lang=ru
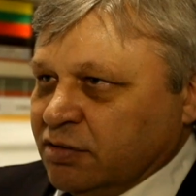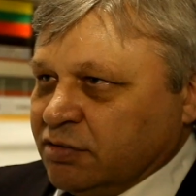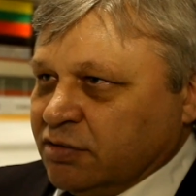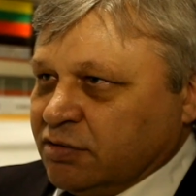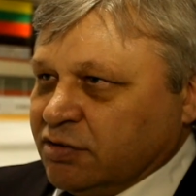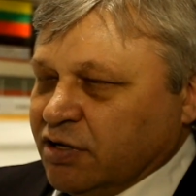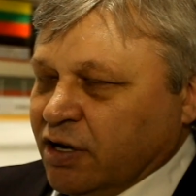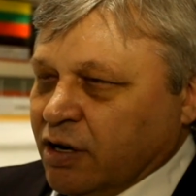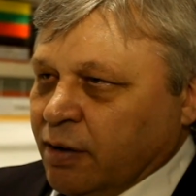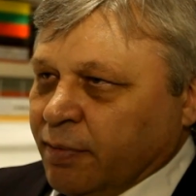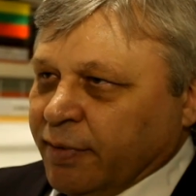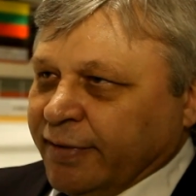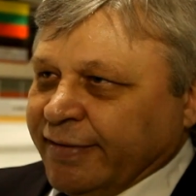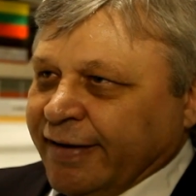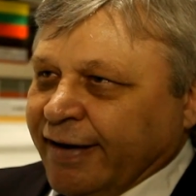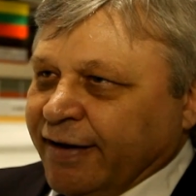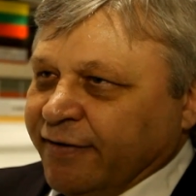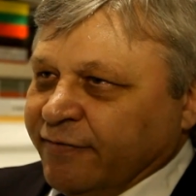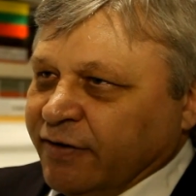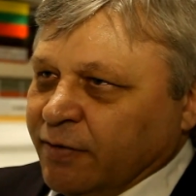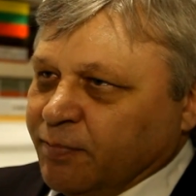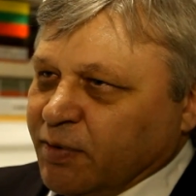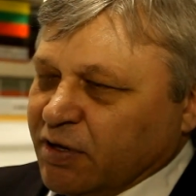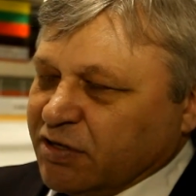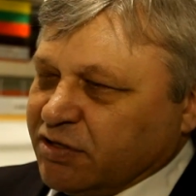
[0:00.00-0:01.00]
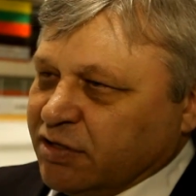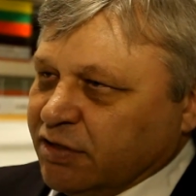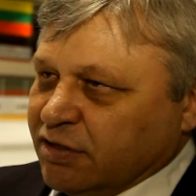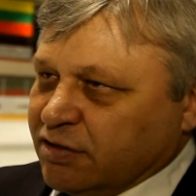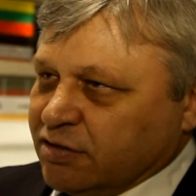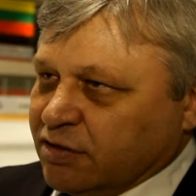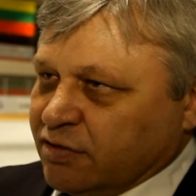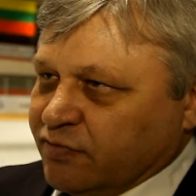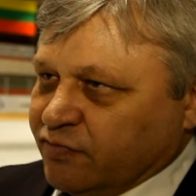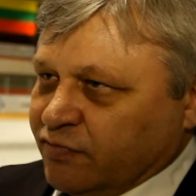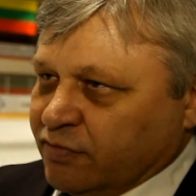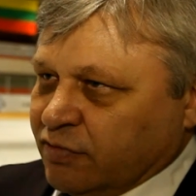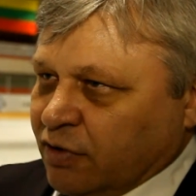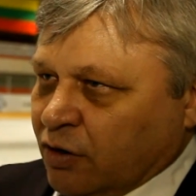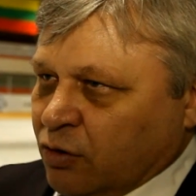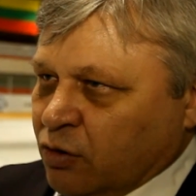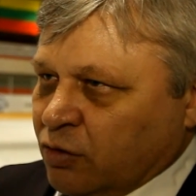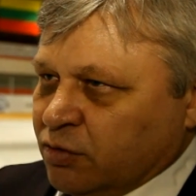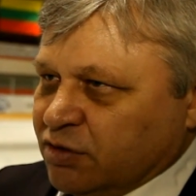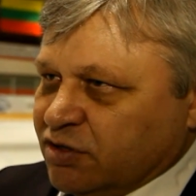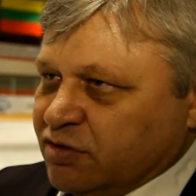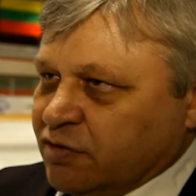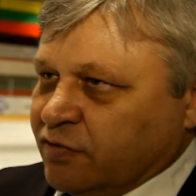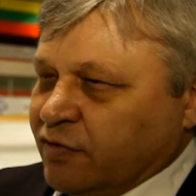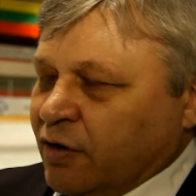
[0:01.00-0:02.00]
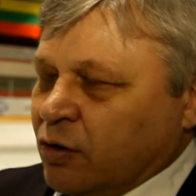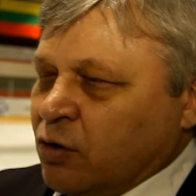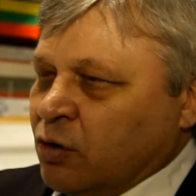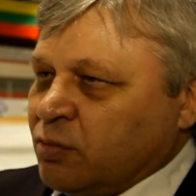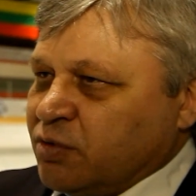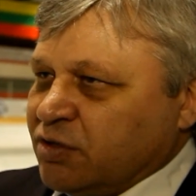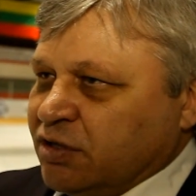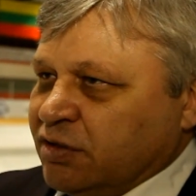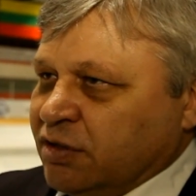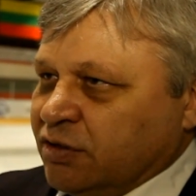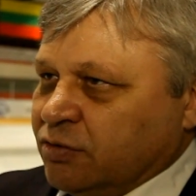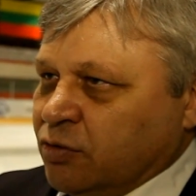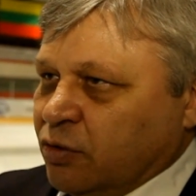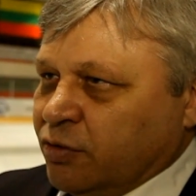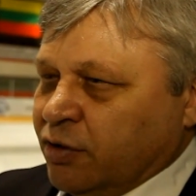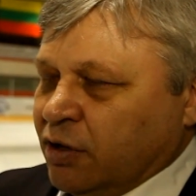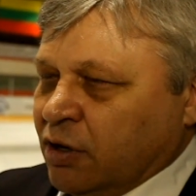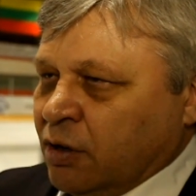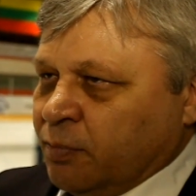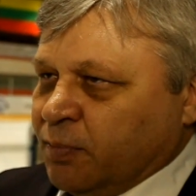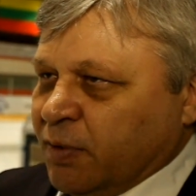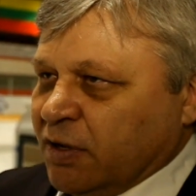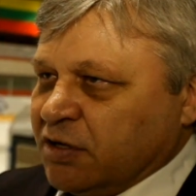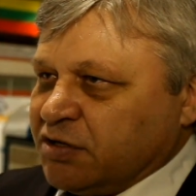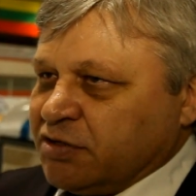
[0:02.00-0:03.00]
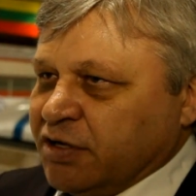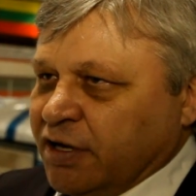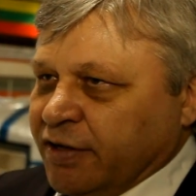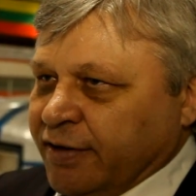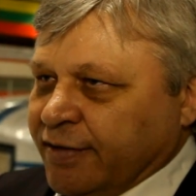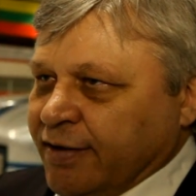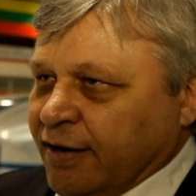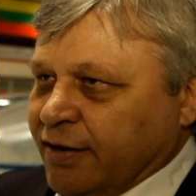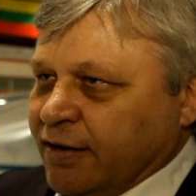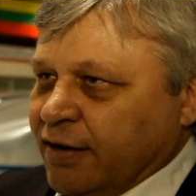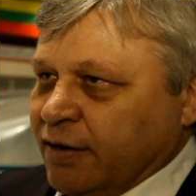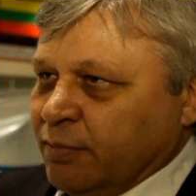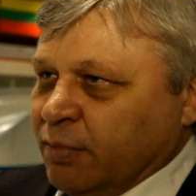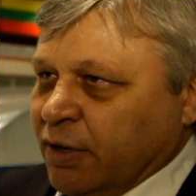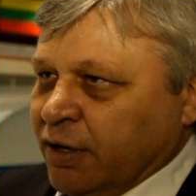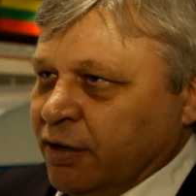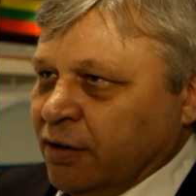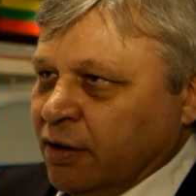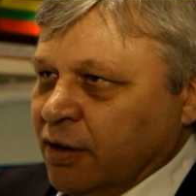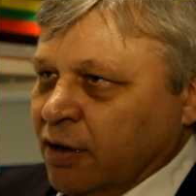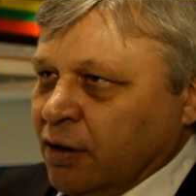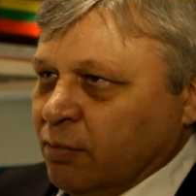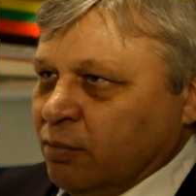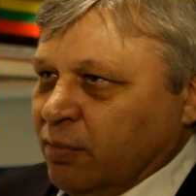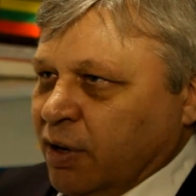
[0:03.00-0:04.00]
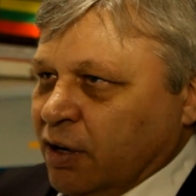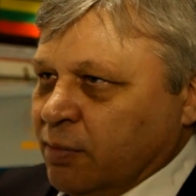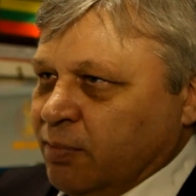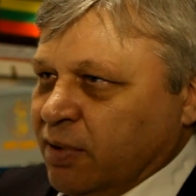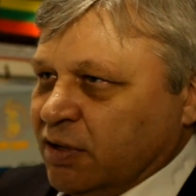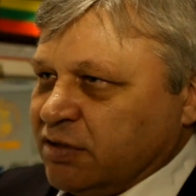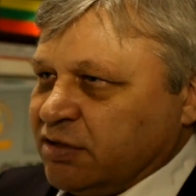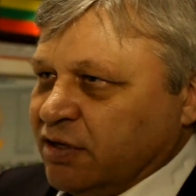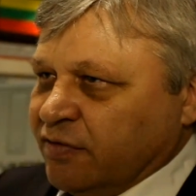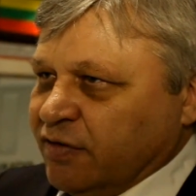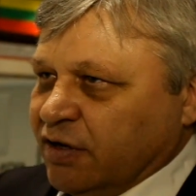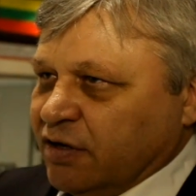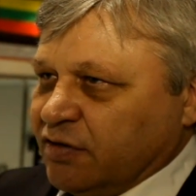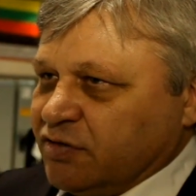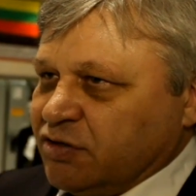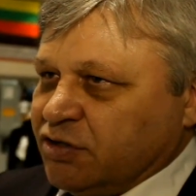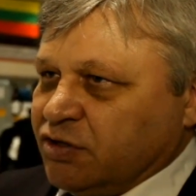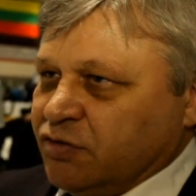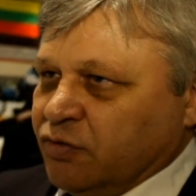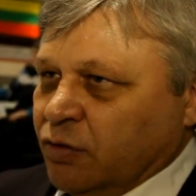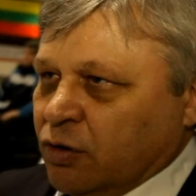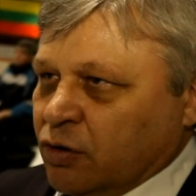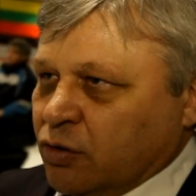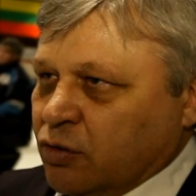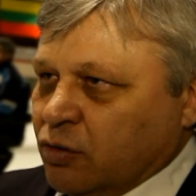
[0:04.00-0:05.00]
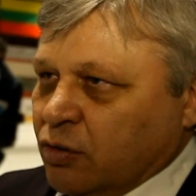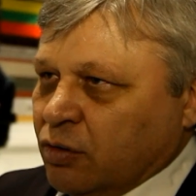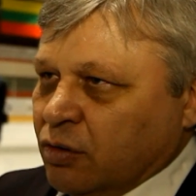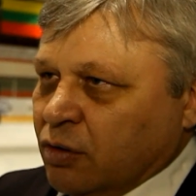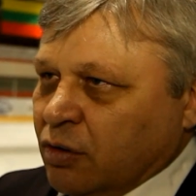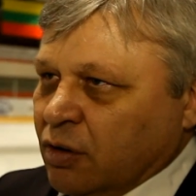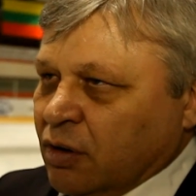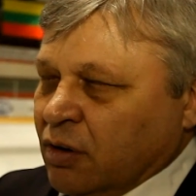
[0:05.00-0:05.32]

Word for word: серебряные львы пришли с таком, в таком же турнирном положении, как и мы. Борьба за выход в четверку.